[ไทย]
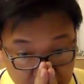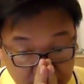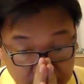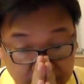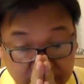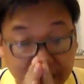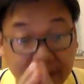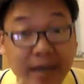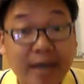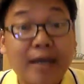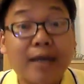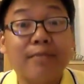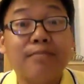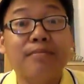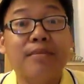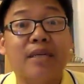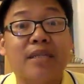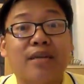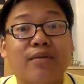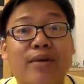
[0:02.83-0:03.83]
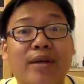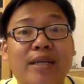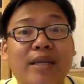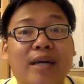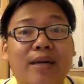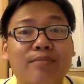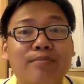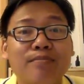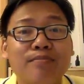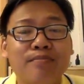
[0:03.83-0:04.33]
สวัสดีครับอัธวัฒน์
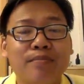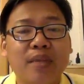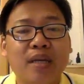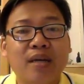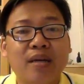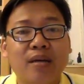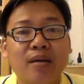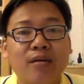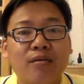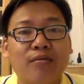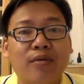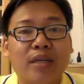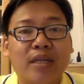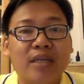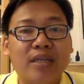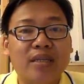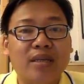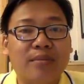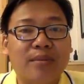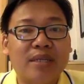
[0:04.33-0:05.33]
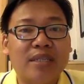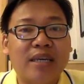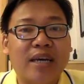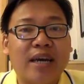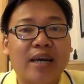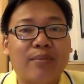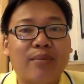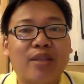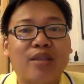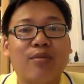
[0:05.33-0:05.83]
ครับวันนี้จะมาแช
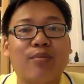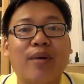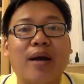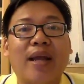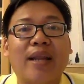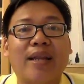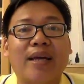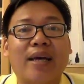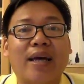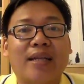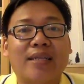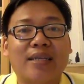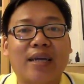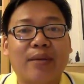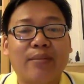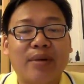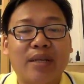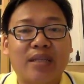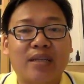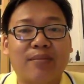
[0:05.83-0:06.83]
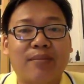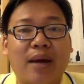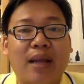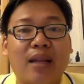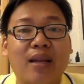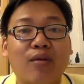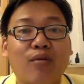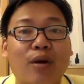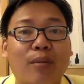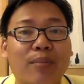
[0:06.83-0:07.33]
ร์ประสบการณ์ในการใช้ผลิตภั
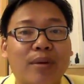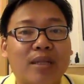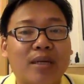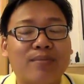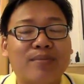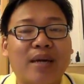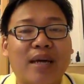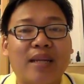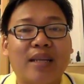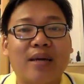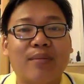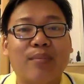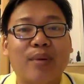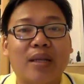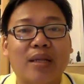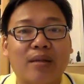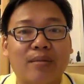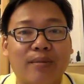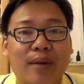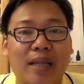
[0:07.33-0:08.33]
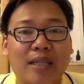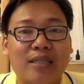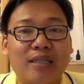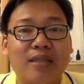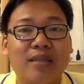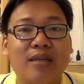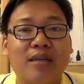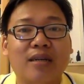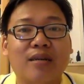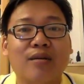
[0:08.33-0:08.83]
ณฑ์และความประทับใจในผลิตภัณฑ์
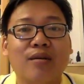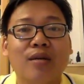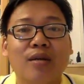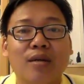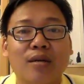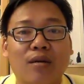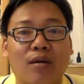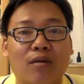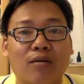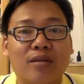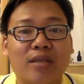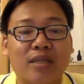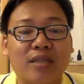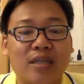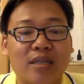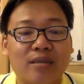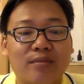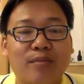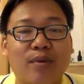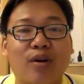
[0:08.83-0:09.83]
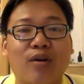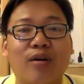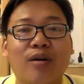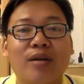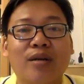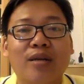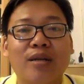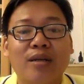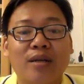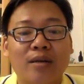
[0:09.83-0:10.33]
ชิ้นหนึ่งของ Success Mode